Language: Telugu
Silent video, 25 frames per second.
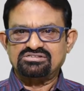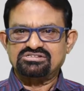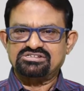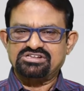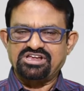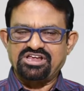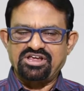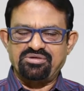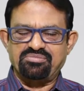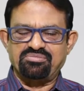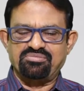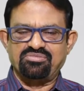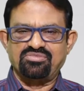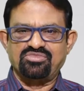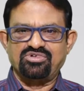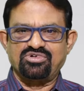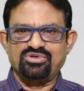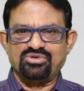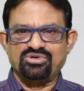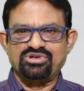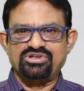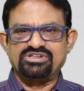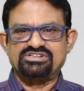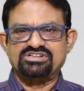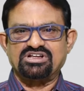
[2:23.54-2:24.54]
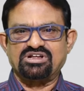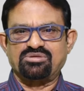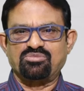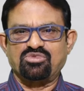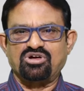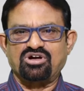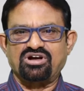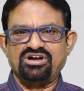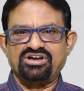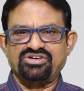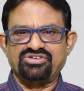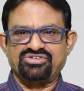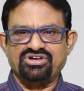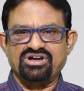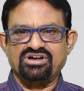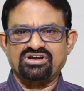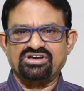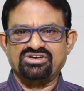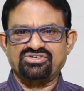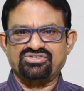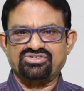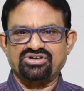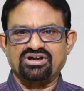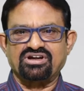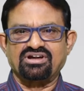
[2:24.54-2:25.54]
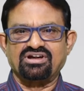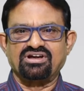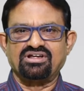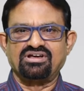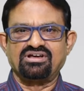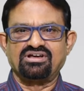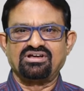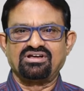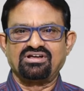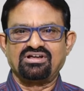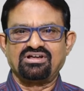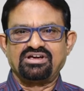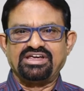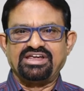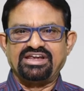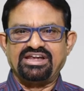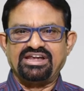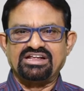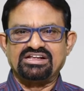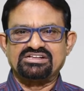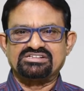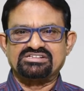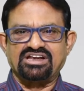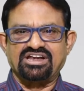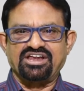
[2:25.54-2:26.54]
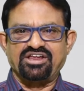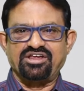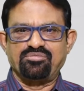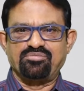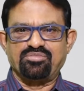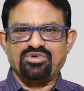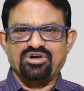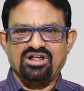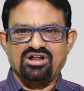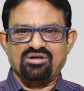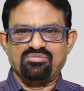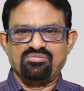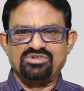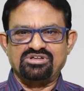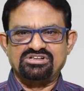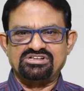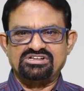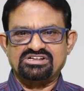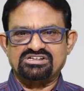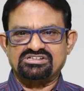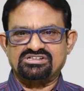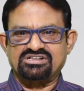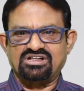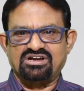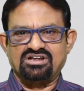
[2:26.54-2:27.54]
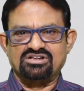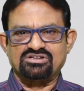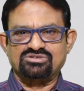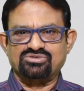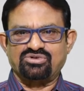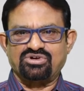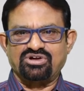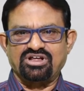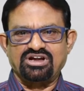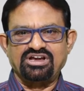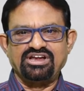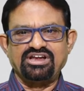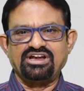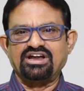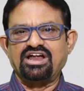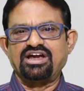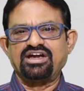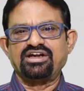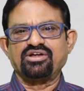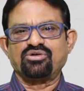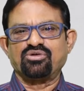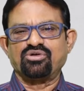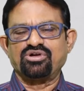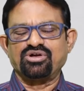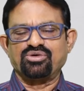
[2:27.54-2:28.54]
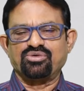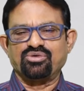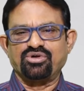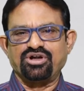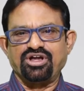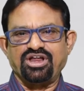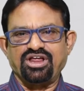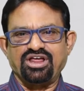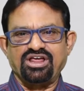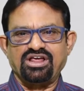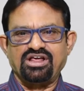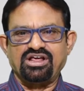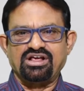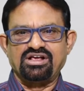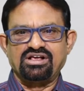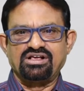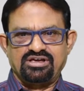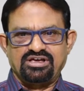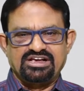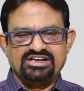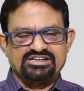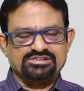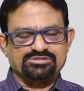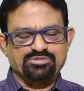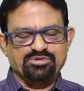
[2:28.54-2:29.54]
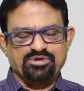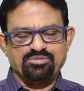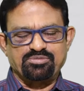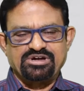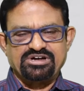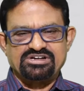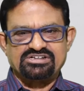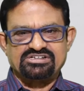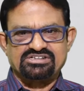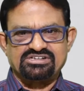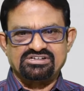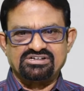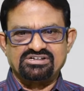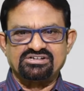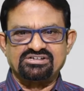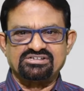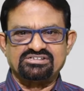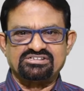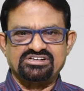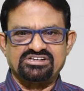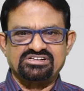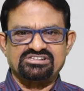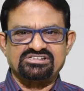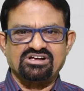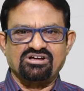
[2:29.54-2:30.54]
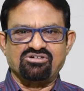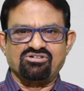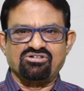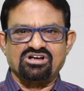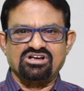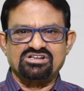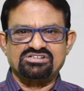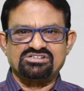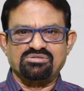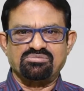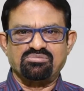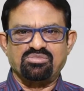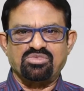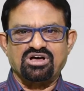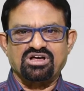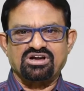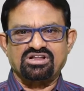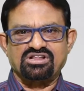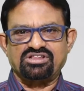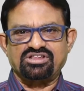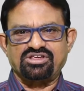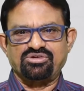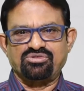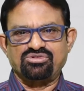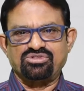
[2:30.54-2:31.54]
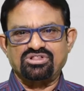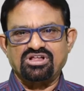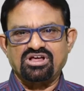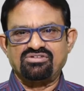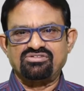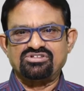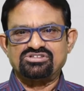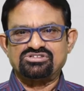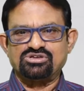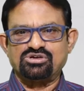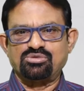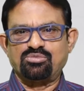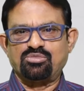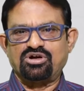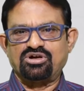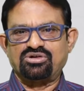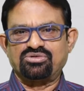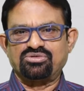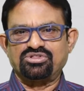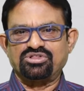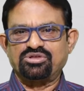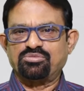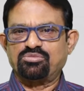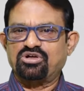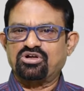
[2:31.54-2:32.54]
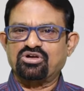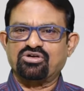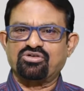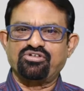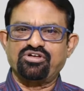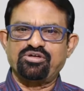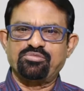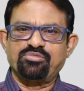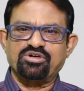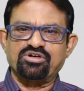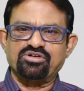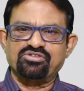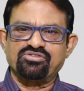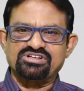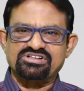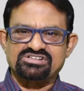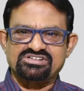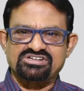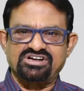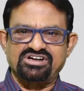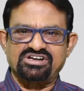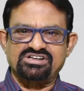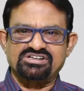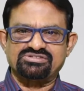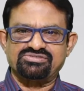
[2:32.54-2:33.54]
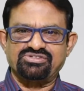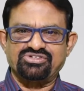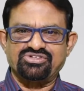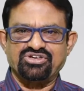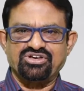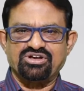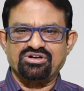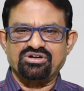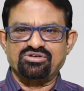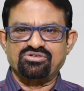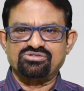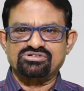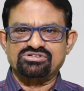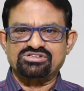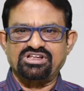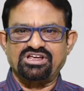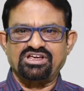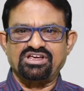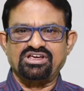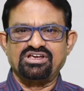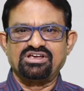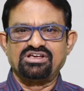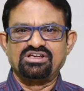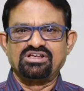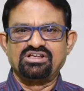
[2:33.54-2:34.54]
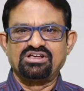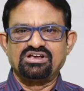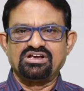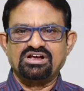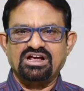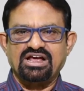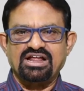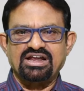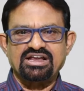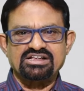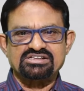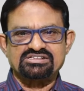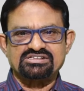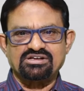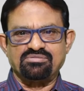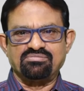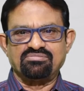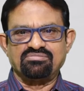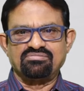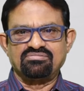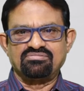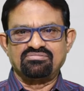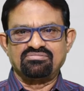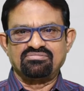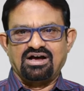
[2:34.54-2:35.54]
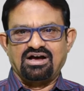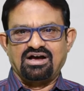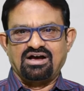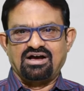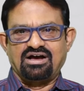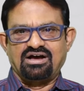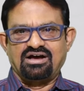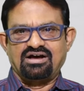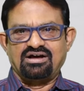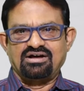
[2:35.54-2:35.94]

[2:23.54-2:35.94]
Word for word: సేమ్ రోహిత్ శర్మ అండ్ ఇషాన్ కిషన్ ఇన్నింగ్స్ని ప్రారంభం చేస్తారా చూడాలి ఇలాంటి కొన్ని కొన్ని ఎక్స్పెరిమెంట్స్ చేసే అవకాశం భారత్కి ఉంది ఆ వెసులుబాటు ఉంది మరొక వైపు అటు వెస్టిండీస్ విషయానికి వస్తే కనీసం ఆ